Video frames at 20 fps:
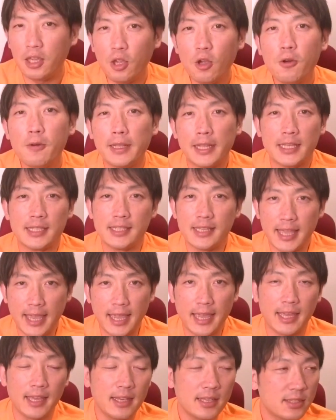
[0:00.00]
今日はです
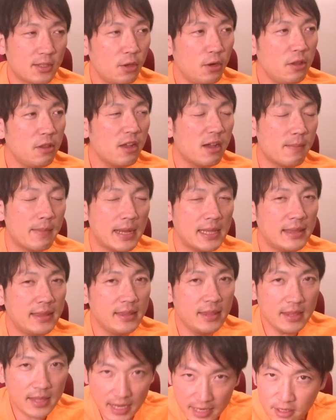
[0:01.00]
ね、それとは
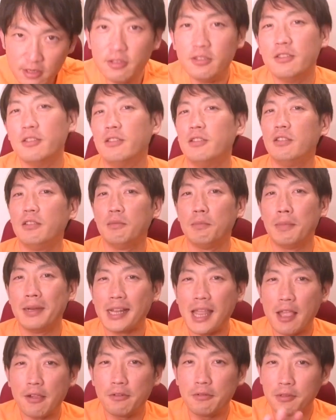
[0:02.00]
全く
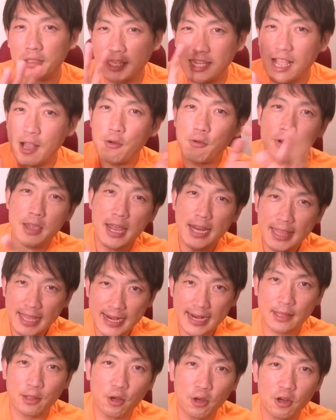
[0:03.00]
真逆の企画をやり
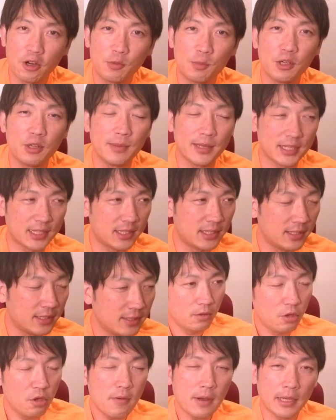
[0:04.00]
たいなと思います。
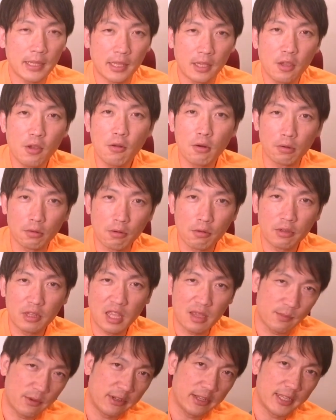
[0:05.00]
というわけで今日の
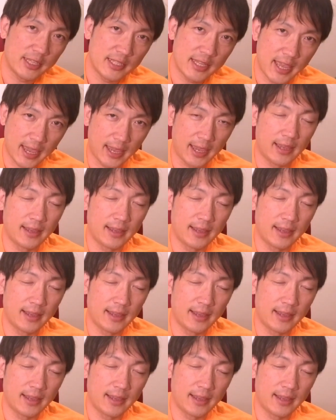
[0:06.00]
トークテーマはですね、